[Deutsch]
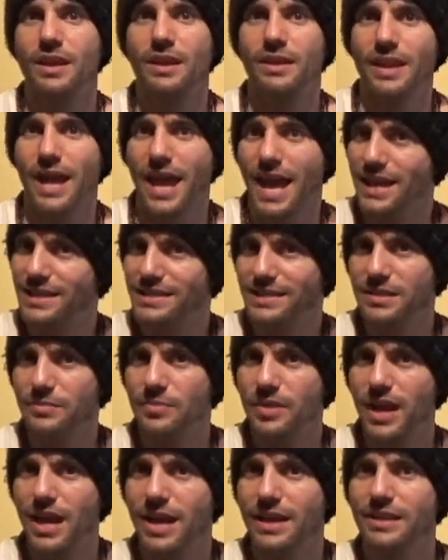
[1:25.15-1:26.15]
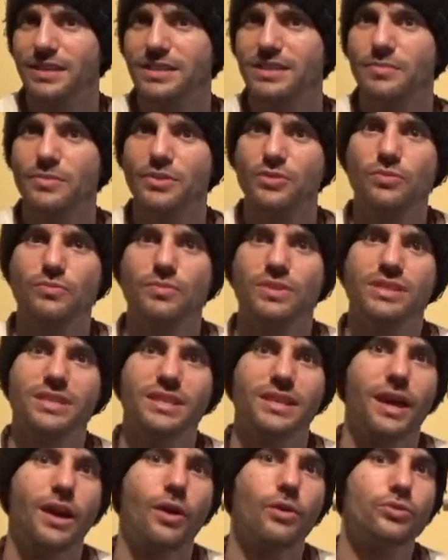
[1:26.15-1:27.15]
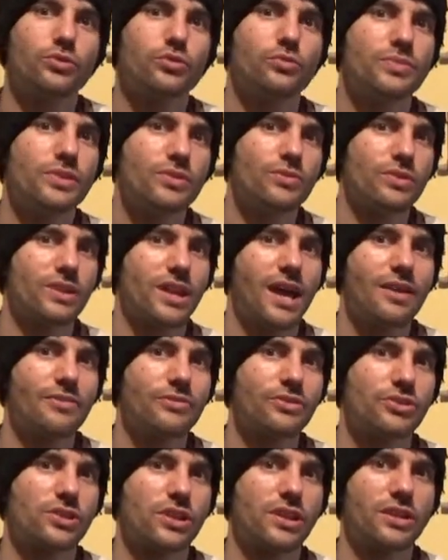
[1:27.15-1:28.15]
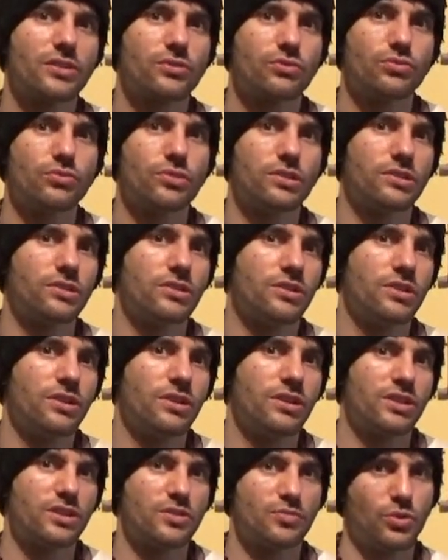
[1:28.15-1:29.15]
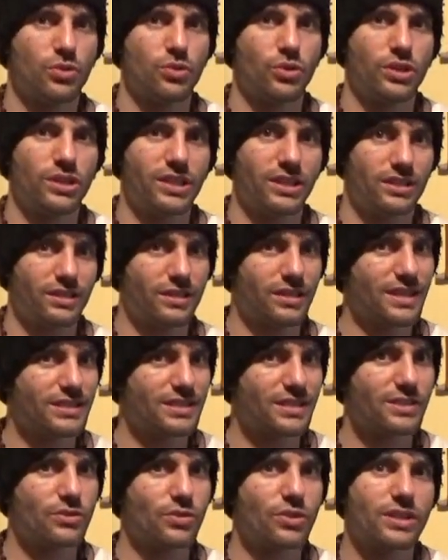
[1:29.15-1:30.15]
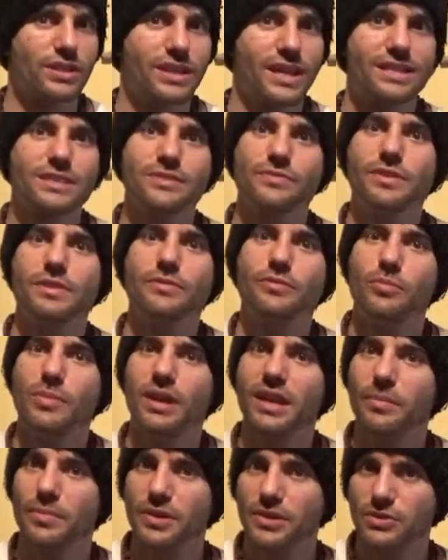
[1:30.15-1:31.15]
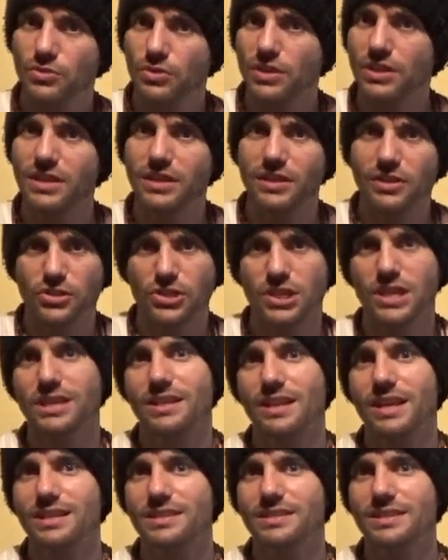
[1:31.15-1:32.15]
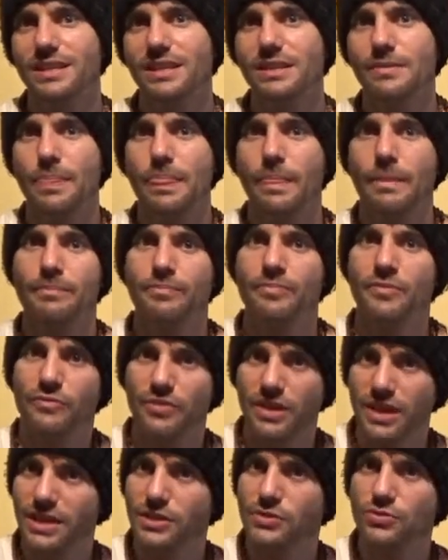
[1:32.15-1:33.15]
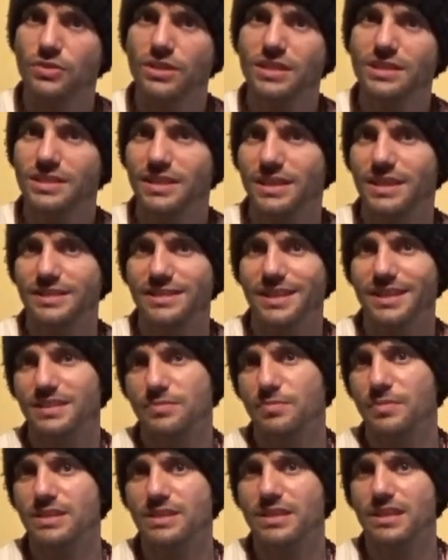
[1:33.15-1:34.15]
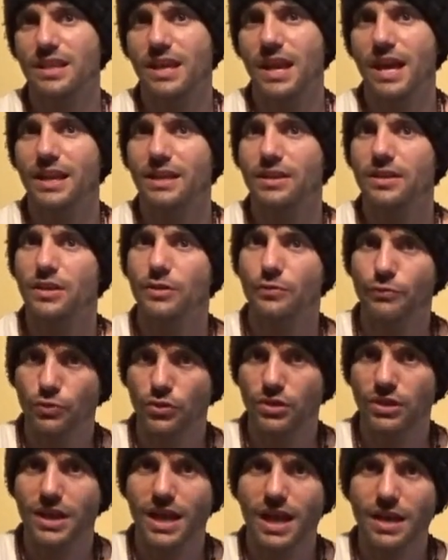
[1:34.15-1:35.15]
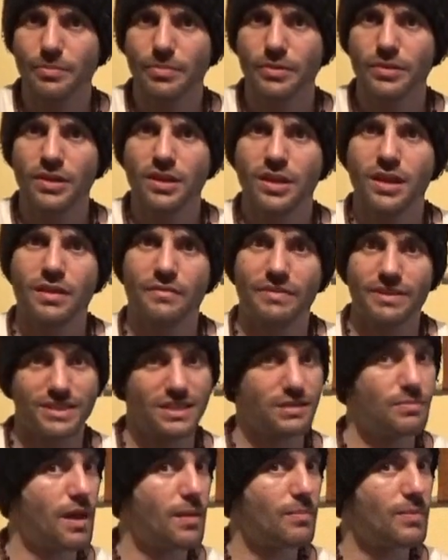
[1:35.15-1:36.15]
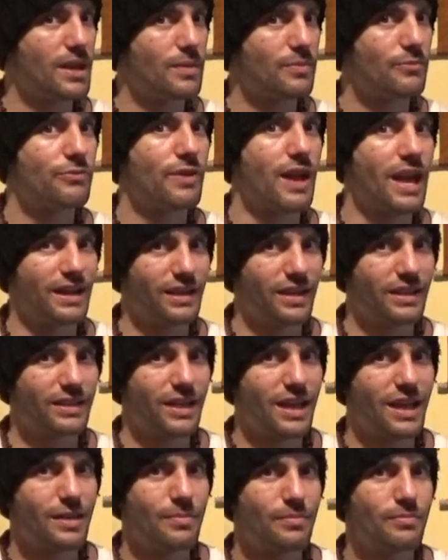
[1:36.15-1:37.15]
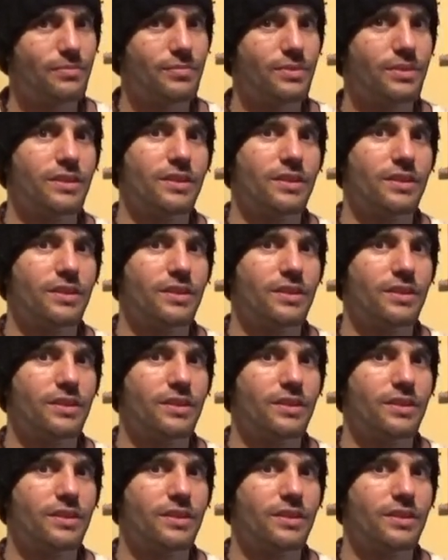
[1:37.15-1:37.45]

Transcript: Der erste Bereich ist immer so ein bisschen autobiografischer Natur. Das bedeutet, dass ich euch ganz viel von meiner persönlichen Geschichte erzähle, wie ich zu diesen Gesetzmäßigkeiten gefunden habe, was sie in meinem Leben verändert haben,